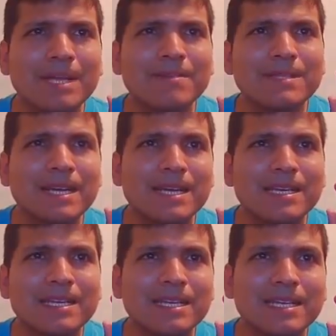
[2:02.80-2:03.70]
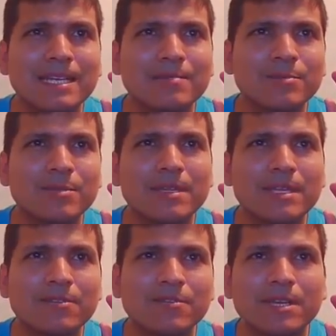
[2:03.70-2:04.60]
evitar la captura de
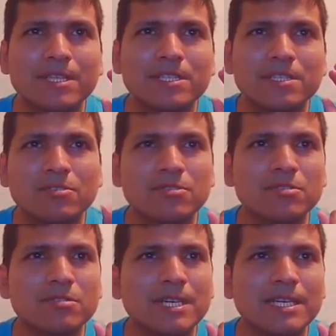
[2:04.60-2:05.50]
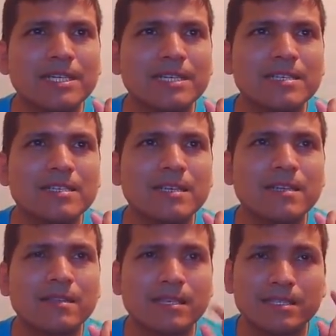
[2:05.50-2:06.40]
la torre en h8 con jaque
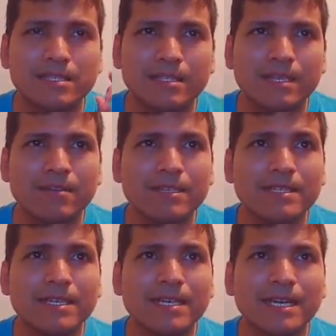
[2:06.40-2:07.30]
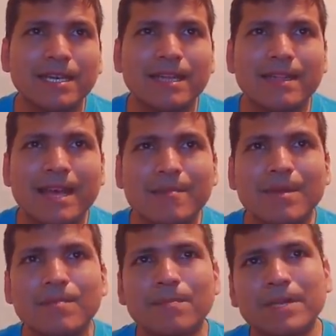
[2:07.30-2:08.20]
decidieron entregar la
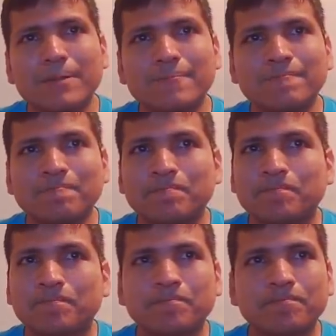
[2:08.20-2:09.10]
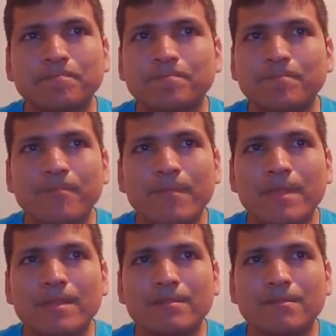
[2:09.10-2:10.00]
dama, pero
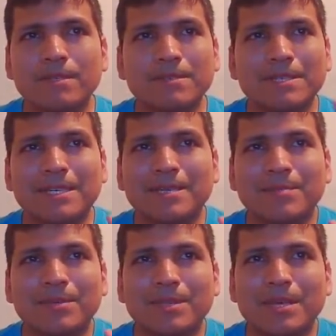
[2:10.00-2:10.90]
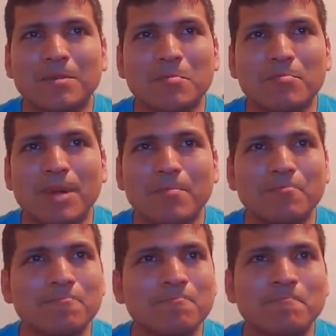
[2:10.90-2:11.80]
luego de rey por dama,
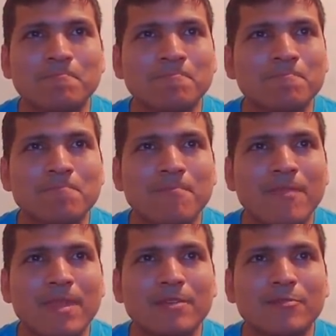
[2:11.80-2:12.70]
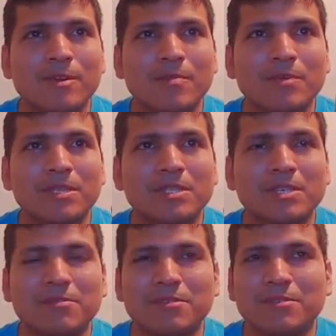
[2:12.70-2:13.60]
Y torre por
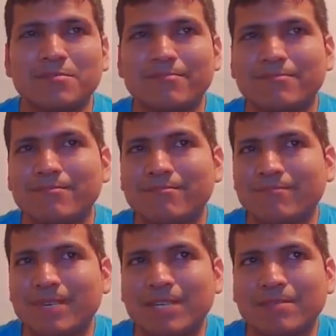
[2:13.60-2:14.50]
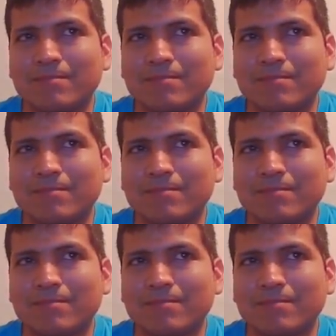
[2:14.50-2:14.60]
h1, bueno,